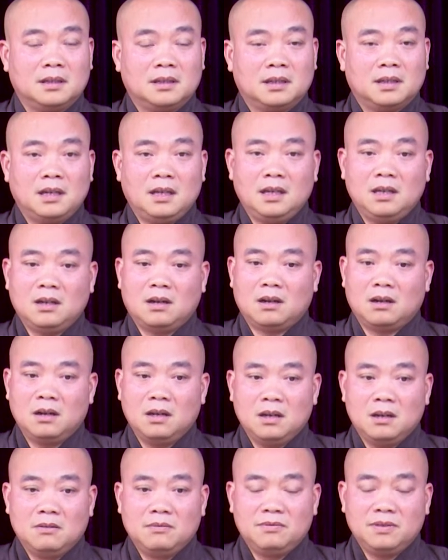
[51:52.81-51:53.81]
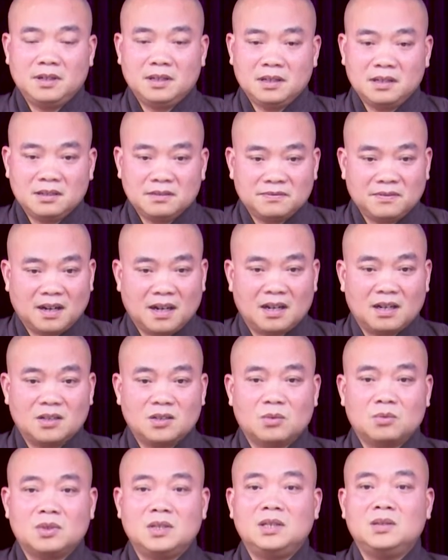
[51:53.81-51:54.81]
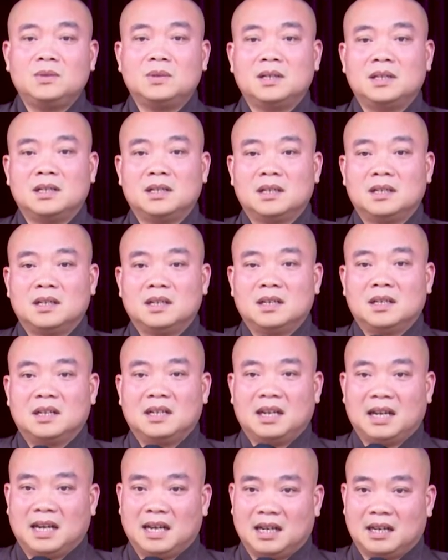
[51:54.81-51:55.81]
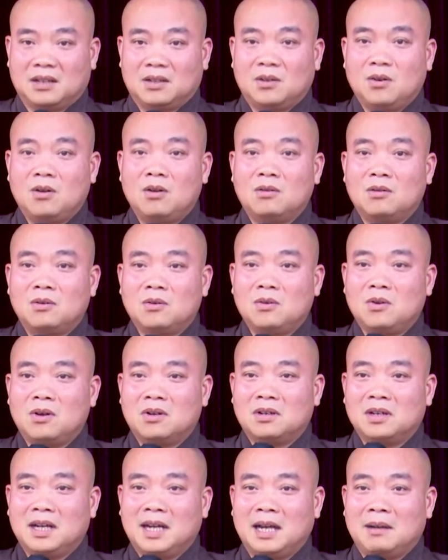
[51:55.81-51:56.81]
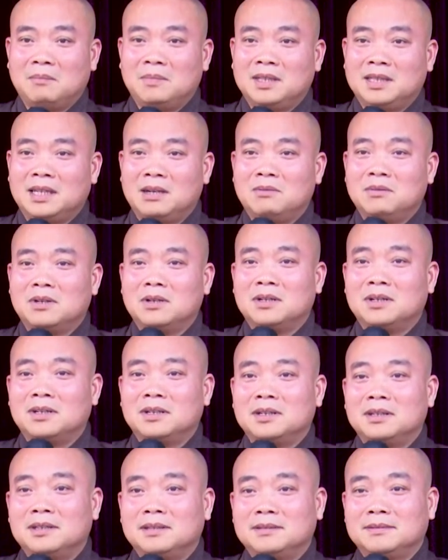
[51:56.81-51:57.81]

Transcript: cái lý do vơ vẩn chút xíu á là con của con nó ẻm với cháu nó gửi